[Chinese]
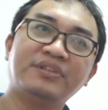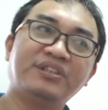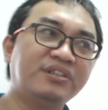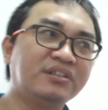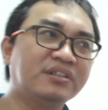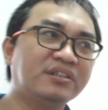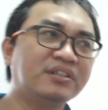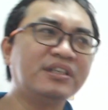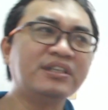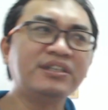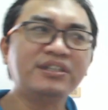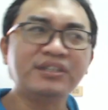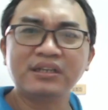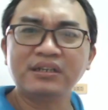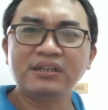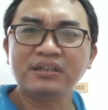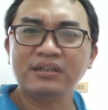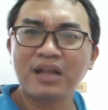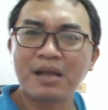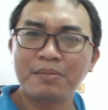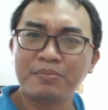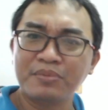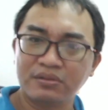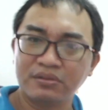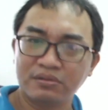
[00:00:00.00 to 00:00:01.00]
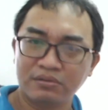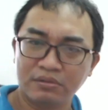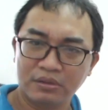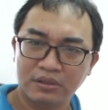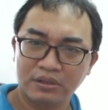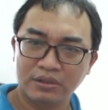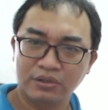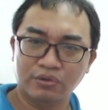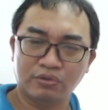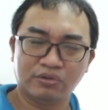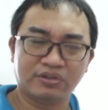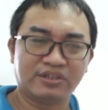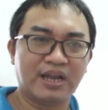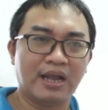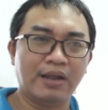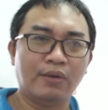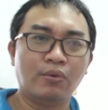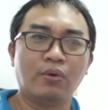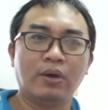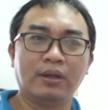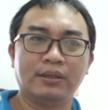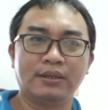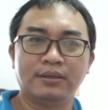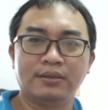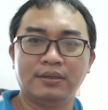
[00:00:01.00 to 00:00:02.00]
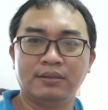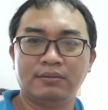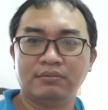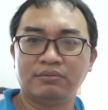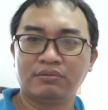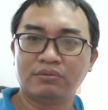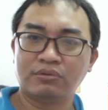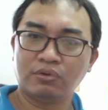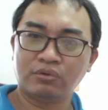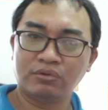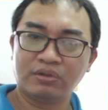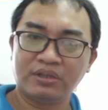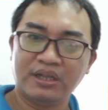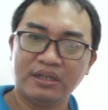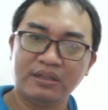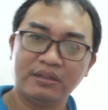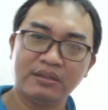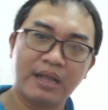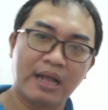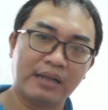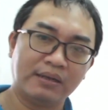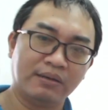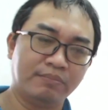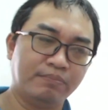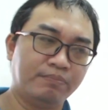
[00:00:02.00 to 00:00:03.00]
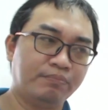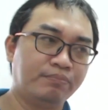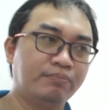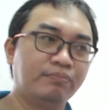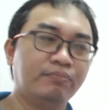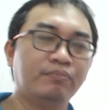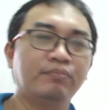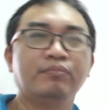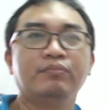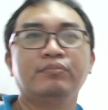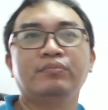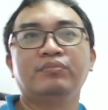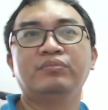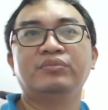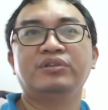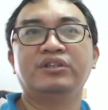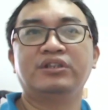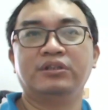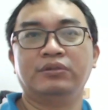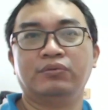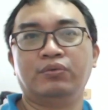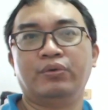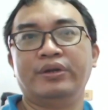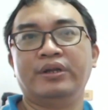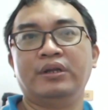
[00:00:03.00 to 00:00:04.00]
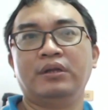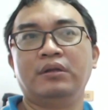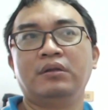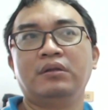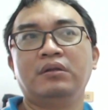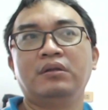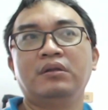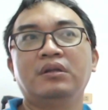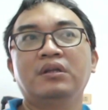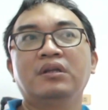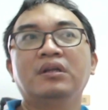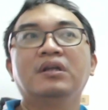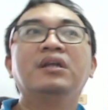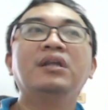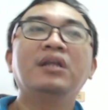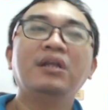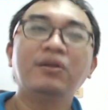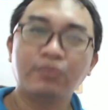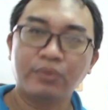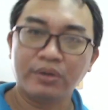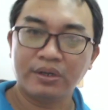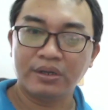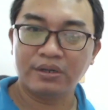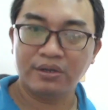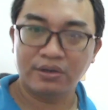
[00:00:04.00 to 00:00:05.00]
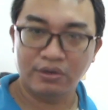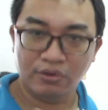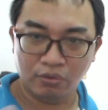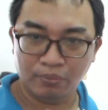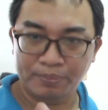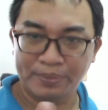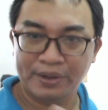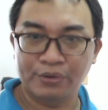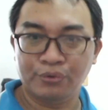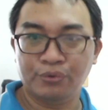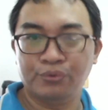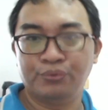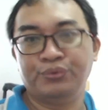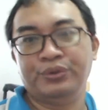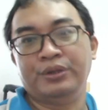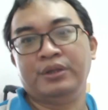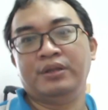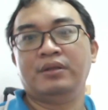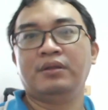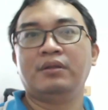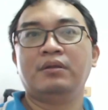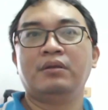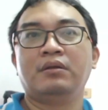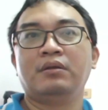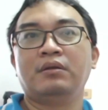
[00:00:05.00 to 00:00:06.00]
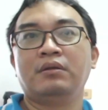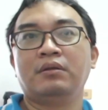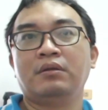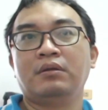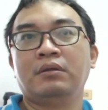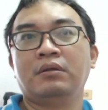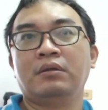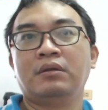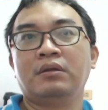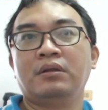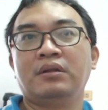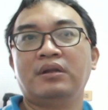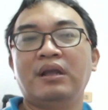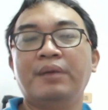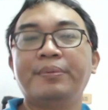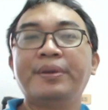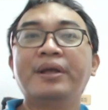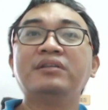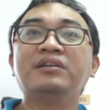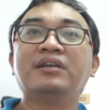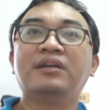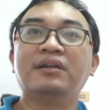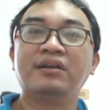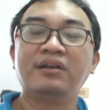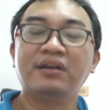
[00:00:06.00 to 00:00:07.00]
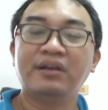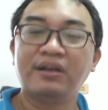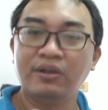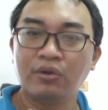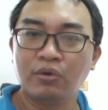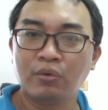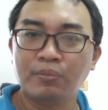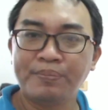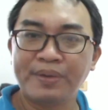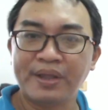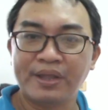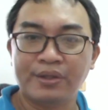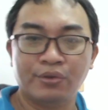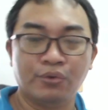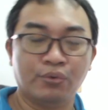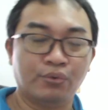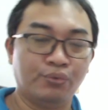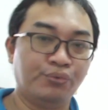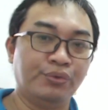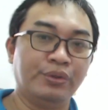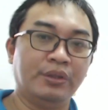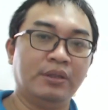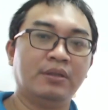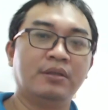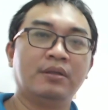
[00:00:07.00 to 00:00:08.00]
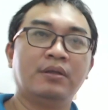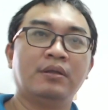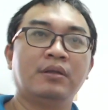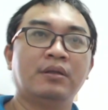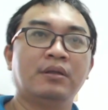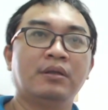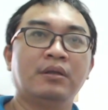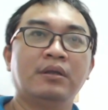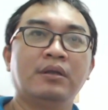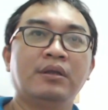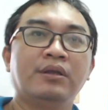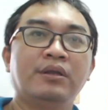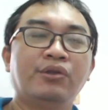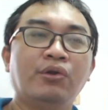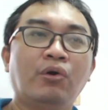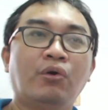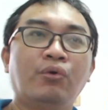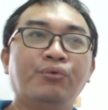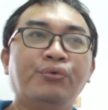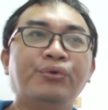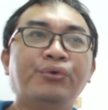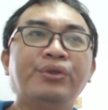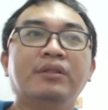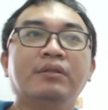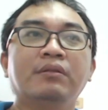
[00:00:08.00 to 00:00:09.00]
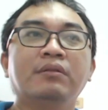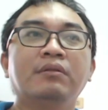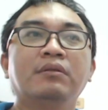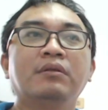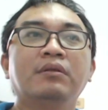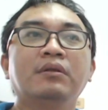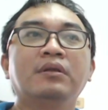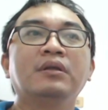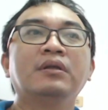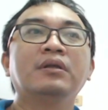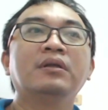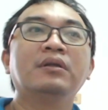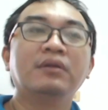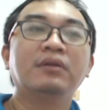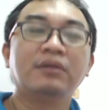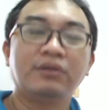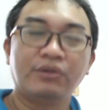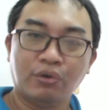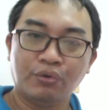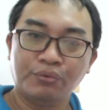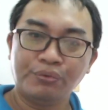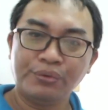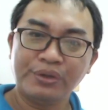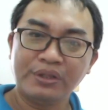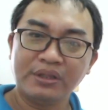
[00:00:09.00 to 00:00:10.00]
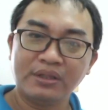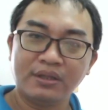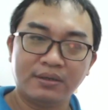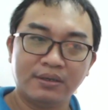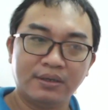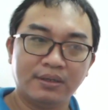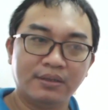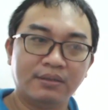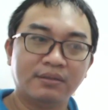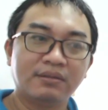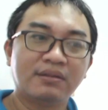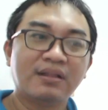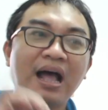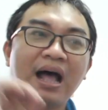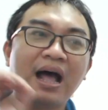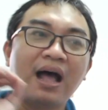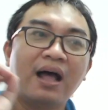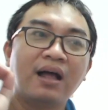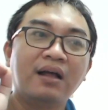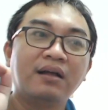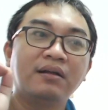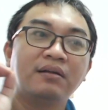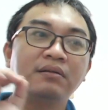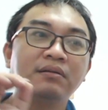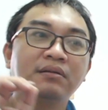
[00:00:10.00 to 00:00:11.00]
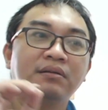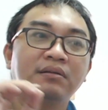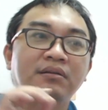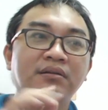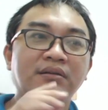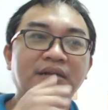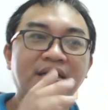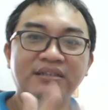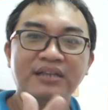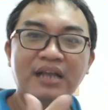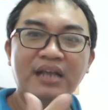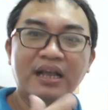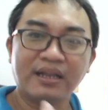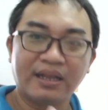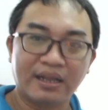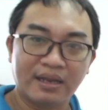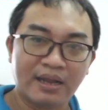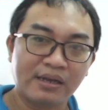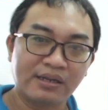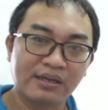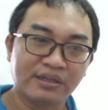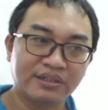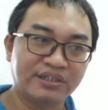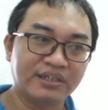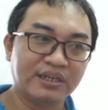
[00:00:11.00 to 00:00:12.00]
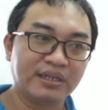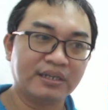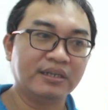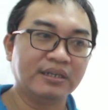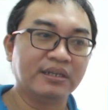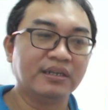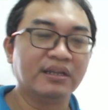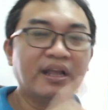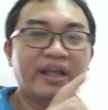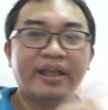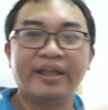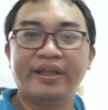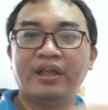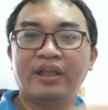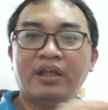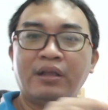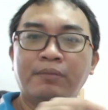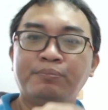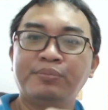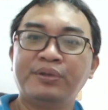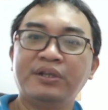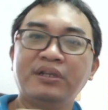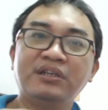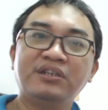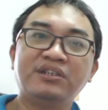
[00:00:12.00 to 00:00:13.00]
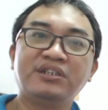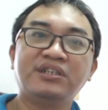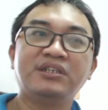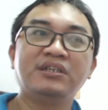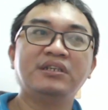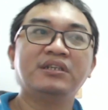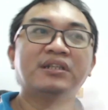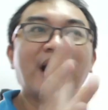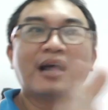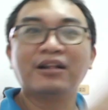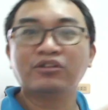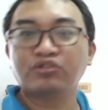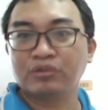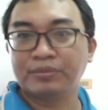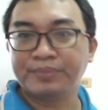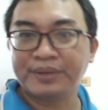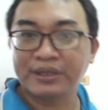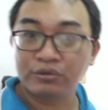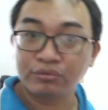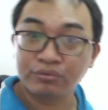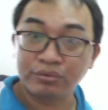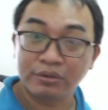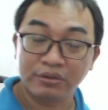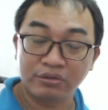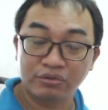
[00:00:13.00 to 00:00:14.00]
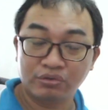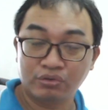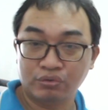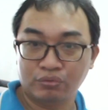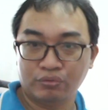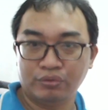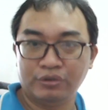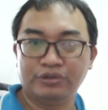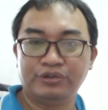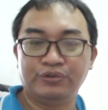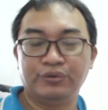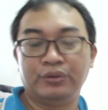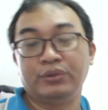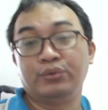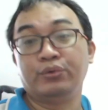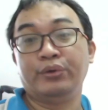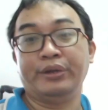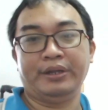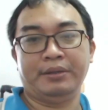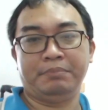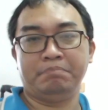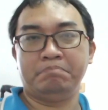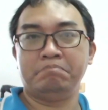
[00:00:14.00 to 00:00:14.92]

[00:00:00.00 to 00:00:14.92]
这些那么有才华的人都听他的指挥，因为刘备有运。你要不要解？刘备有运，有运，有运的人他。人家给他的建议 A、B、C，他随便选就会选对。